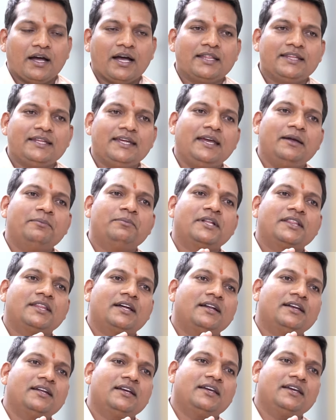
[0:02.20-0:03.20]
అది ఏ
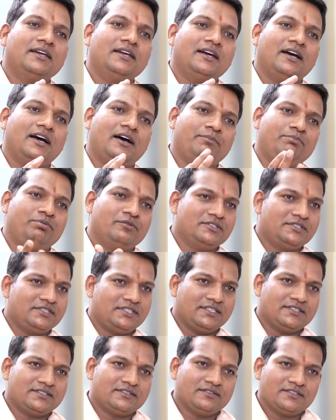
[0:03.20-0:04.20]
మతానికి అపోజ్
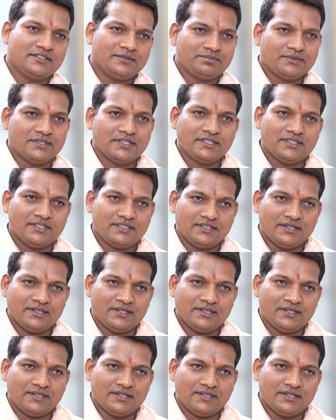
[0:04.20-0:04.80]
చేస్తూ చెప్తుంది